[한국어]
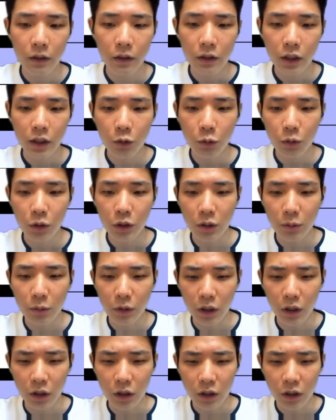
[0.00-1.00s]

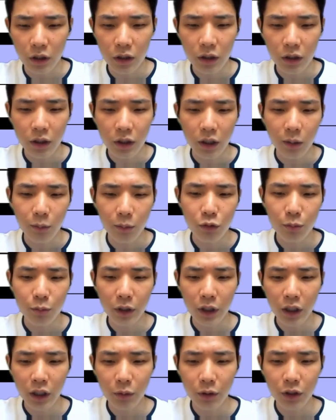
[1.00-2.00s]
사족이지만 함수
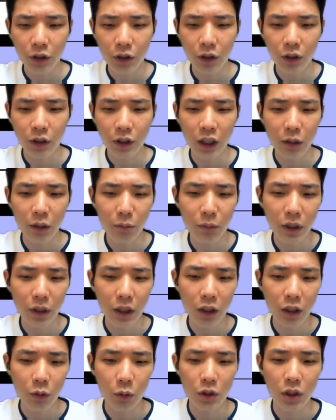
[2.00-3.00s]
파라미터
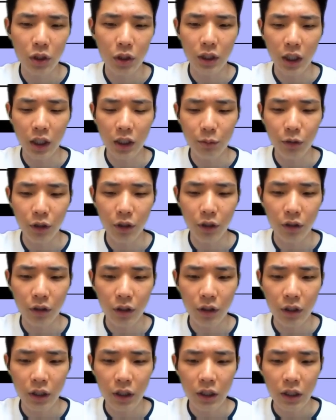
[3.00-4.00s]
타입마다 로직이 다르면
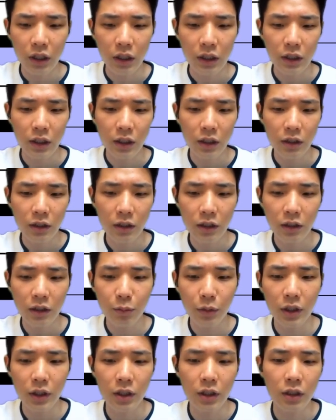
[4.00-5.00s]
싱글
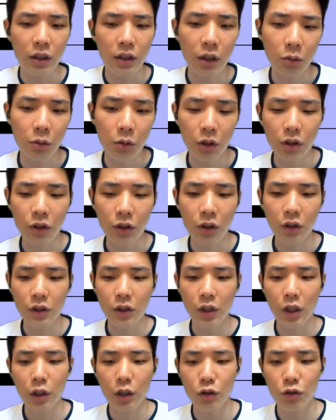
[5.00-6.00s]
디스패치 데코레이터를
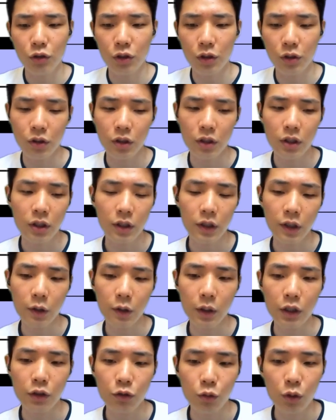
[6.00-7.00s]
사용할, 수,
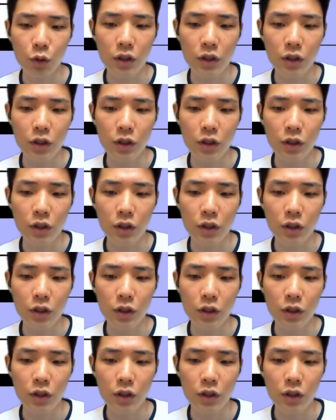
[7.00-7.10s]
사용할 수도